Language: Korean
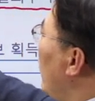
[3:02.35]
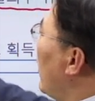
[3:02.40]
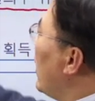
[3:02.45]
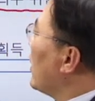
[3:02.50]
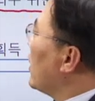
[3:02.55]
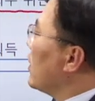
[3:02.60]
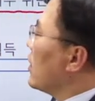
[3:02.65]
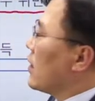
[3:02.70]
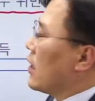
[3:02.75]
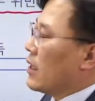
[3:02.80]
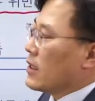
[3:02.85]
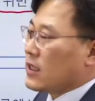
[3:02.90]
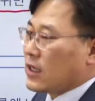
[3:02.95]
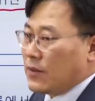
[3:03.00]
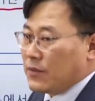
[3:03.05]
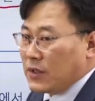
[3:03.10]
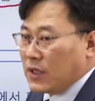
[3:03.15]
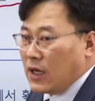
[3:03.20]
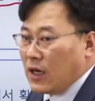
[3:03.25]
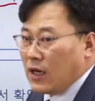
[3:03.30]
확인
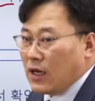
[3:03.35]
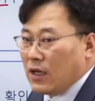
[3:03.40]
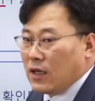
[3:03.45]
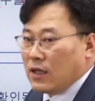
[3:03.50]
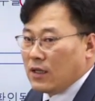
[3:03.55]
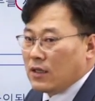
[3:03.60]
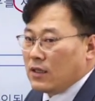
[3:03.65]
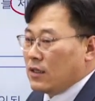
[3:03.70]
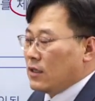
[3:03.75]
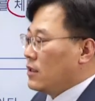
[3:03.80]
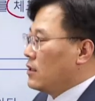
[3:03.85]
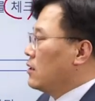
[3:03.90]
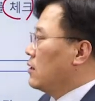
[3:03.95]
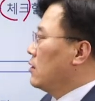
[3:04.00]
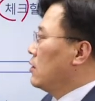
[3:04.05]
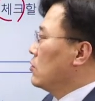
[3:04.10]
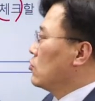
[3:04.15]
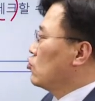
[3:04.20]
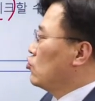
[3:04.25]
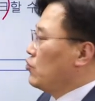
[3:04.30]
가능합니다.
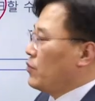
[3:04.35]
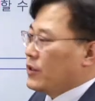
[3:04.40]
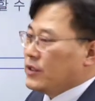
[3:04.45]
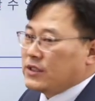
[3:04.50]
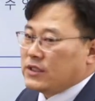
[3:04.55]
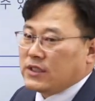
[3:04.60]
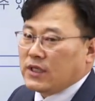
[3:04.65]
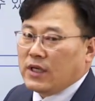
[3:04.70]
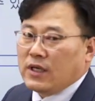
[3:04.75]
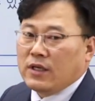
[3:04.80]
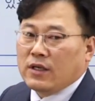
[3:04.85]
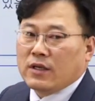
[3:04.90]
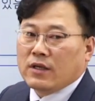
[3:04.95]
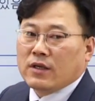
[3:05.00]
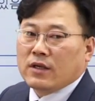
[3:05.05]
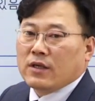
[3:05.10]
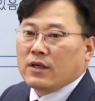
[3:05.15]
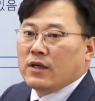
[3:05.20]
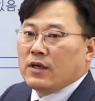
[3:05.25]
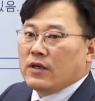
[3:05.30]
두 번째,
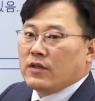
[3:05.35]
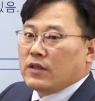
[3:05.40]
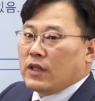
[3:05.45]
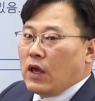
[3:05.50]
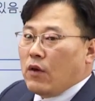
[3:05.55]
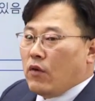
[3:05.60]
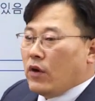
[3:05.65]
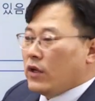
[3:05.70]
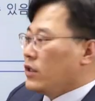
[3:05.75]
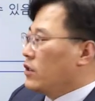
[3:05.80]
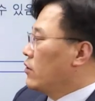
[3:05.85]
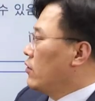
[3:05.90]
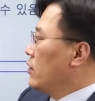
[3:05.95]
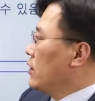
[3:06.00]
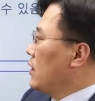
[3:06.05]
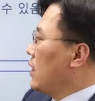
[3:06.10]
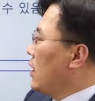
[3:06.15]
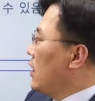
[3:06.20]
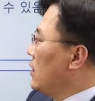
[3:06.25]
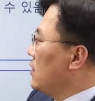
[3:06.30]

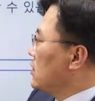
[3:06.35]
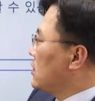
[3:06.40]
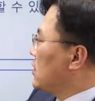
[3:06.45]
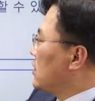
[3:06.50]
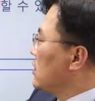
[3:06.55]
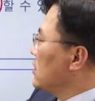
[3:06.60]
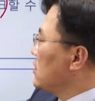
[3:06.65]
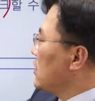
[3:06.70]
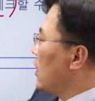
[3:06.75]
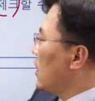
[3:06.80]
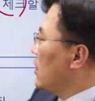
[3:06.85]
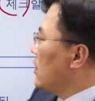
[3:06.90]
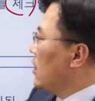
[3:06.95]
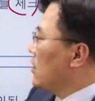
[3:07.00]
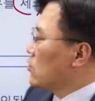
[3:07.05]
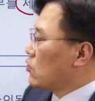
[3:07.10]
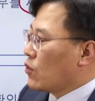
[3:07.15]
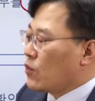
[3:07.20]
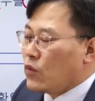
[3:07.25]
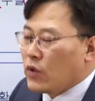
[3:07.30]
내원경이나 증상에 대한
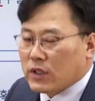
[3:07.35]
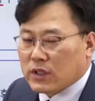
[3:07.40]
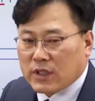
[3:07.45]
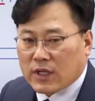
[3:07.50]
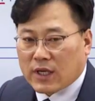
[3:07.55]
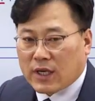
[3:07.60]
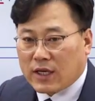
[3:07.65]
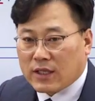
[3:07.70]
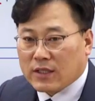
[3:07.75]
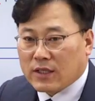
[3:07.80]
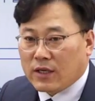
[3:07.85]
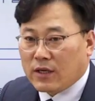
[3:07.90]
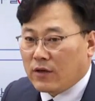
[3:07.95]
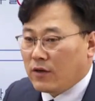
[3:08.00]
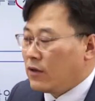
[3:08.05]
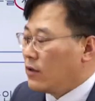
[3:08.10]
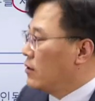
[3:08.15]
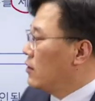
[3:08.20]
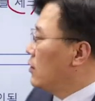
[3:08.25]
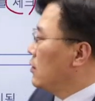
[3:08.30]
정보 획득이 가능해요.
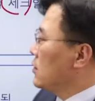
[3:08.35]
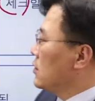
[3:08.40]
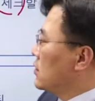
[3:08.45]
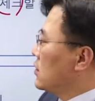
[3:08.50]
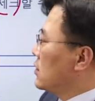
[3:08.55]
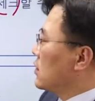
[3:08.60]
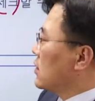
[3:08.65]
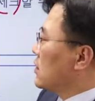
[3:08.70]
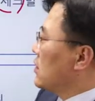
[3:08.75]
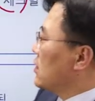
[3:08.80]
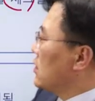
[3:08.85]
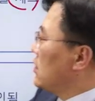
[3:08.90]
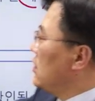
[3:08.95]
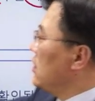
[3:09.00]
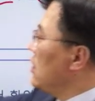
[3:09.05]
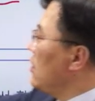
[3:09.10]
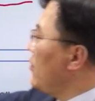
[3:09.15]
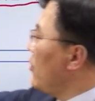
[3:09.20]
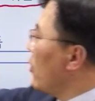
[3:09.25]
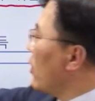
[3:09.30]
즉,
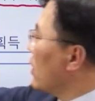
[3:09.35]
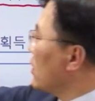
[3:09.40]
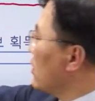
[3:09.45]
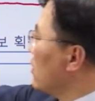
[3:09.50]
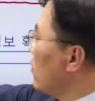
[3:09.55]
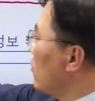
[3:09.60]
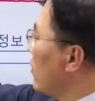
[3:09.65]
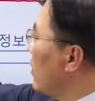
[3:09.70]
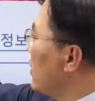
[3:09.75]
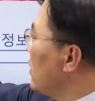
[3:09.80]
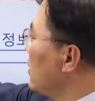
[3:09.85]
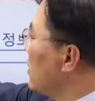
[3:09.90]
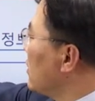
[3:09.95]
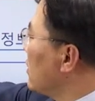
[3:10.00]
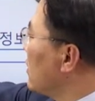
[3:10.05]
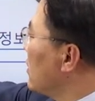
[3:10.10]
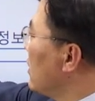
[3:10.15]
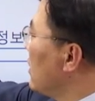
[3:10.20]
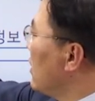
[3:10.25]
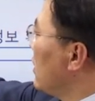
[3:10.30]
질병 같은 경우에는
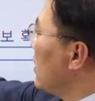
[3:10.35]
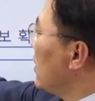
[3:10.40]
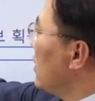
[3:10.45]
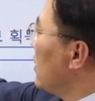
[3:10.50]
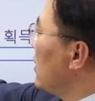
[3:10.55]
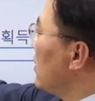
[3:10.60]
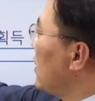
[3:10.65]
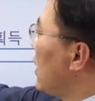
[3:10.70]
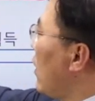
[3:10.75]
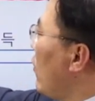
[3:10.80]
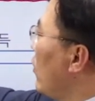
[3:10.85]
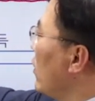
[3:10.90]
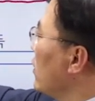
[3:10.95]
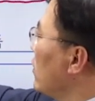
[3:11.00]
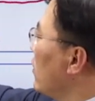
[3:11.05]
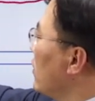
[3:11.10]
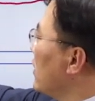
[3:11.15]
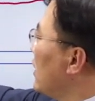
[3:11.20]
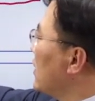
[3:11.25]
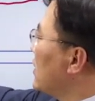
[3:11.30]

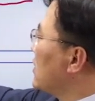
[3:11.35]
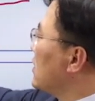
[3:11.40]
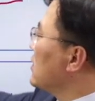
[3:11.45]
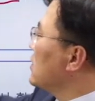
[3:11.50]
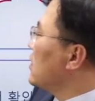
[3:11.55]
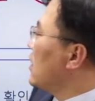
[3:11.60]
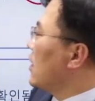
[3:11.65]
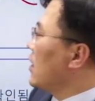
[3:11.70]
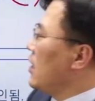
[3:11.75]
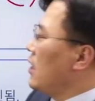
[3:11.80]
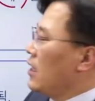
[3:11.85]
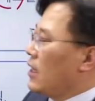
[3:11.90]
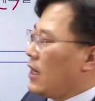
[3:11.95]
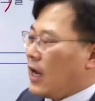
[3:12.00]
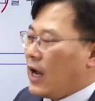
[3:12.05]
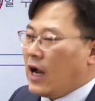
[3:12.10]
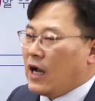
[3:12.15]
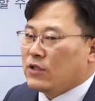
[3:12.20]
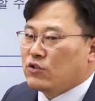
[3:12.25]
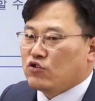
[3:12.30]
내원경이나 증상이
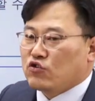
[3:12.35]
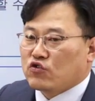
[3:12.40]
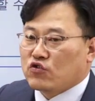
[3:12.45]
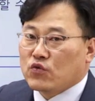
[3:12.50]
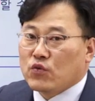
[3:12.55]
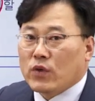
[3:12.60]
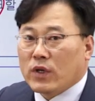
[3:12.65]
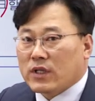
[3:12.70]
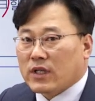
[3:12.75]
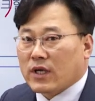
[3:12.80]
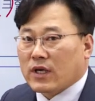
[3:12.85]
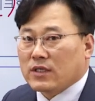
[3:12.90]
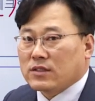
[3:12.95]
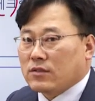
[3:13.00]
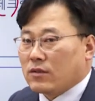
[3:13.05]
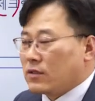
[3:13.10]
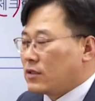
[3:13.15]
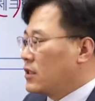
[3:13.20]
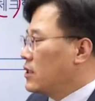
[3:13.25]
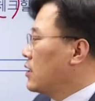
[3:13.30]
아주 중요할 때가
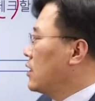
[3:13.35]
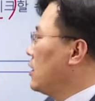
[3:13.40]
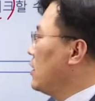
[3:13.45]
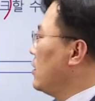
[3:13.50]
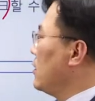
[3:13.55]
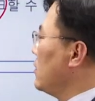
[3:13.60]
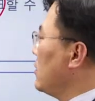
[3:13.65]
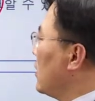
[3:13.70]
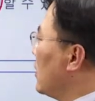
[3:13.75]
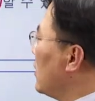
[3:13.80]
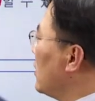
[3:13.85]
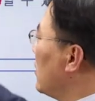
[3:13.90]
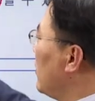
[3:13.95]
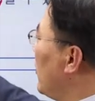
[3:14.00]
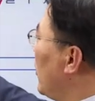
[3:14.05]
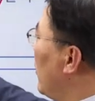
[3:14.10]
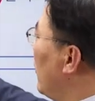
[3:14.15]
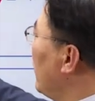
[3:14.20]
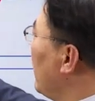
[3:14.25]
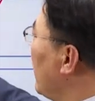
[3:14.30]
있어요. 특히 예를
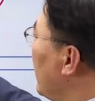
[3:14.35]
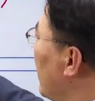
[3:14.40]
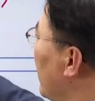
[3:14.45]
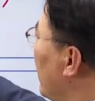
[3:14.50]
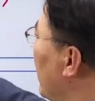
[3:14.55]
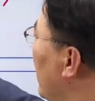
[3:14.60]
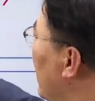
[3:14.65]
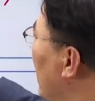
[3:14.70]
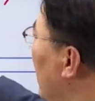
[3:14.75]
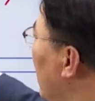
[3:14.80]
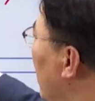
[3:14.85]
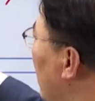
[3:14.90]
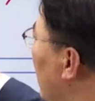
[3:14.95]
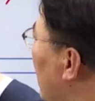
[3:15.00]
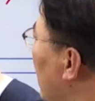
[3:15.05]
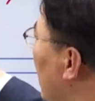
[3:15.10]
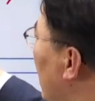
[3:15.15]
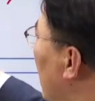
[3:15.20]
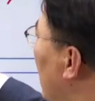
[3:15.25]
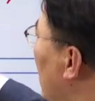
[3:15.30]
들면
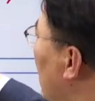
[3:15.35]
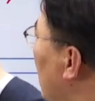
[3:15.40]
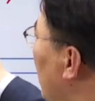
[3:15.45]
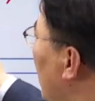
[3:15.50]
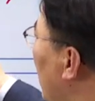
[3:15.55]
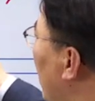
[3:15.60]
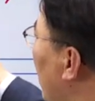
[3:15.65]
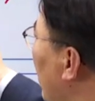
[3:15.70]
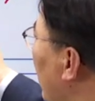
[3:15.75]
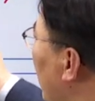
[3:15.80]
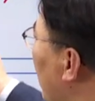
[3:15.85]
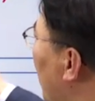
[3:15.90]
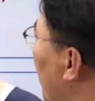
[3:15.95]
예를 들면